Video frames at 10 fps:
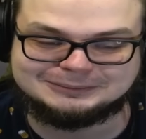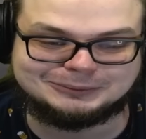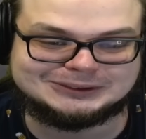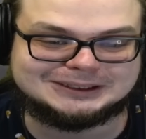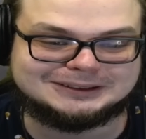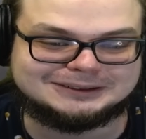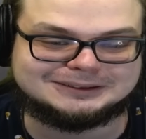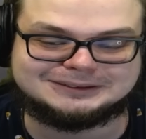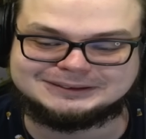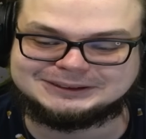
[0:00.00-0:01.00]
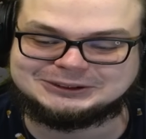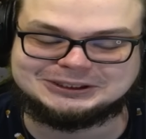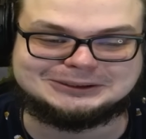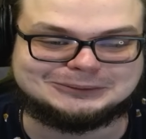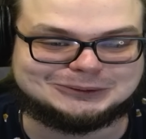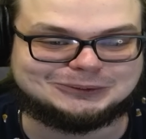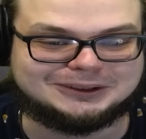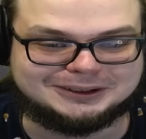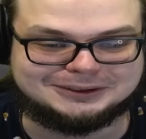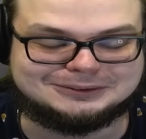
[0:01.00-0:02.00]
просто защищать точку
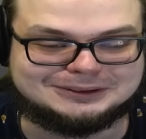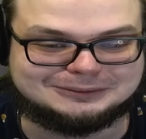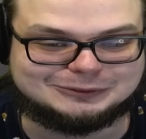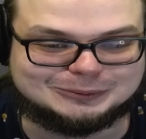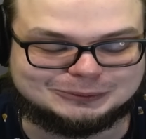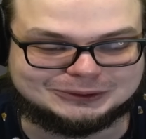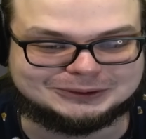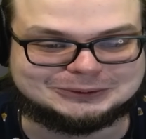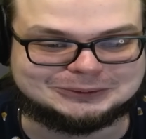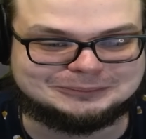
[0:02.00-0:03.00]
А, и все будет хорошо. Слушай,